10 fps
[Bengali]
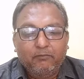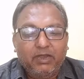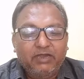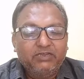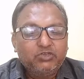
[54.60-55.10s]

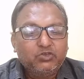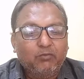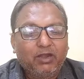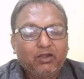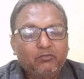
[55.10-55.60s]
বাড়ির
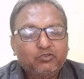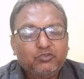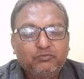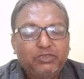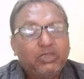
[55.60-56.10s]
সবার
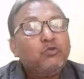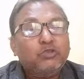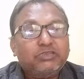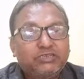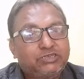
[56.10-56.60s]
অমতে বিয়ে
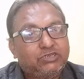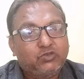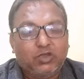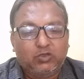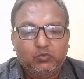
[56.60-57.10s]
করেছে
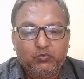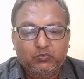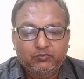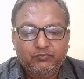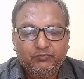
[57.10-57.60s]
সেজকাকু
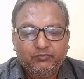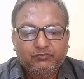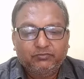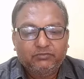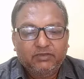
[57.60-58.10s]

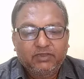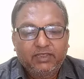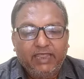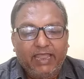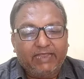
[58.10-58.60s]

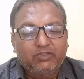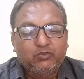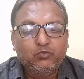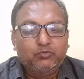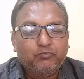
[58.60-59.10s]
একে
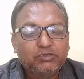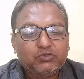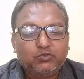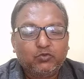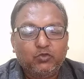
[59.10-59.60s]
তো
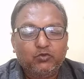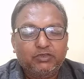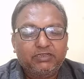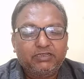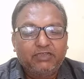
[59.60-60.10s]
উদ্বাস্তু
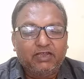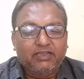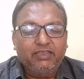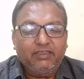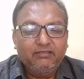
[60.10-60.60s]
কলোনিতে
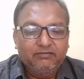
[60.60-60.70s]
থাকে